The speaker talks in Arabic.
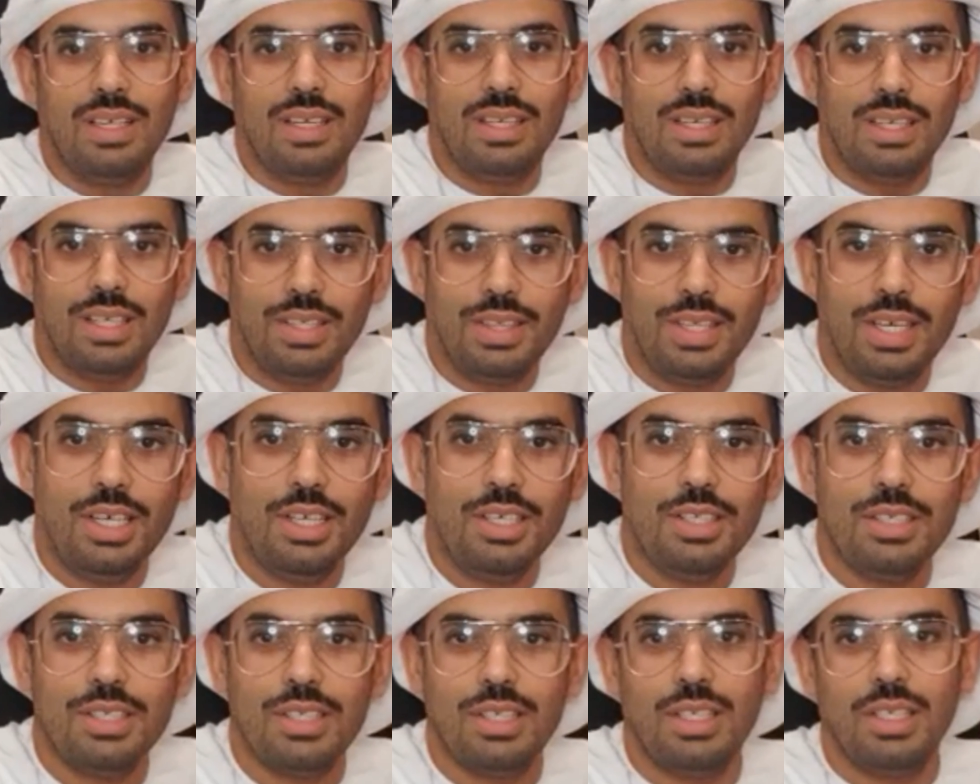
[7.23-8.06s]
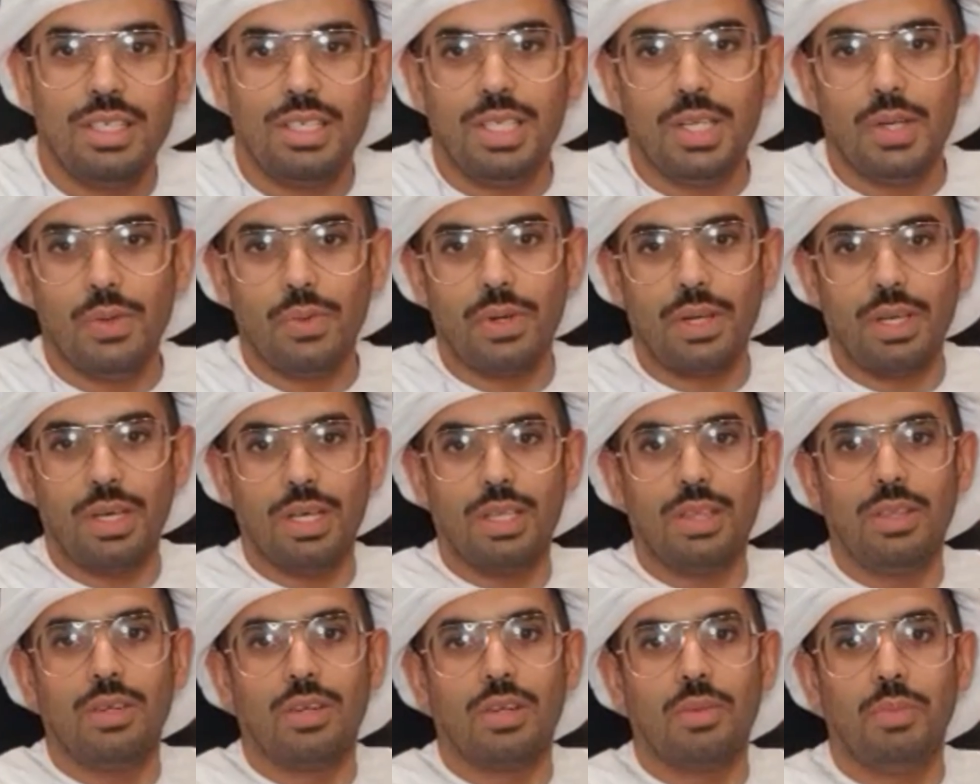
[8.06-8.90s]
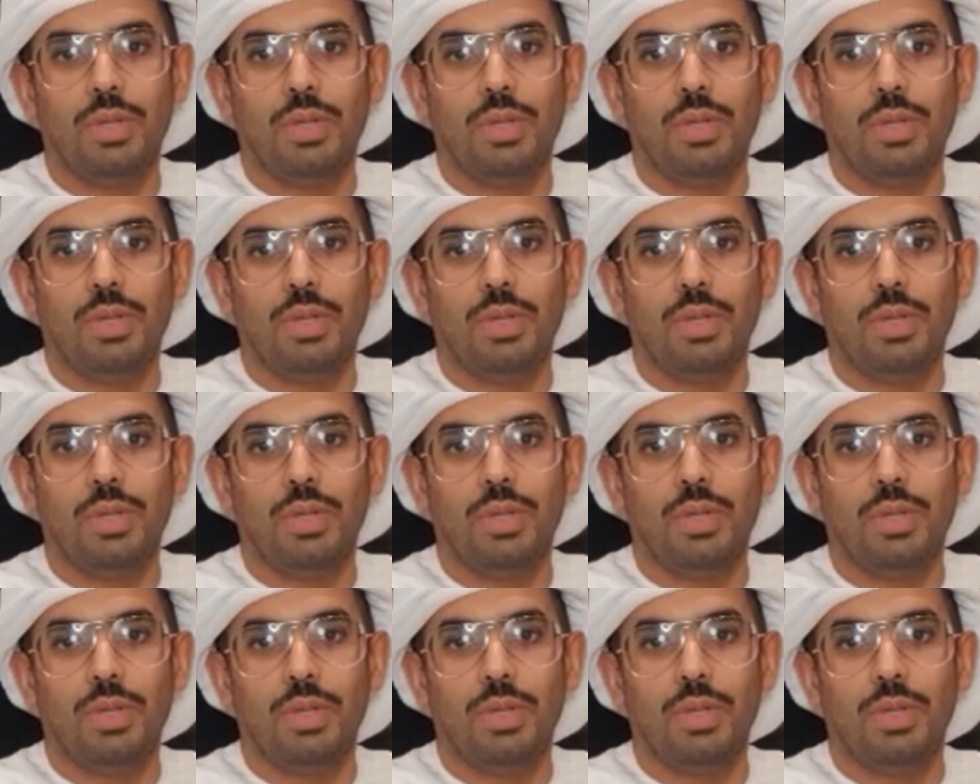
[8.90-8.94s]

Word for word: 11 اللي دوري أدنق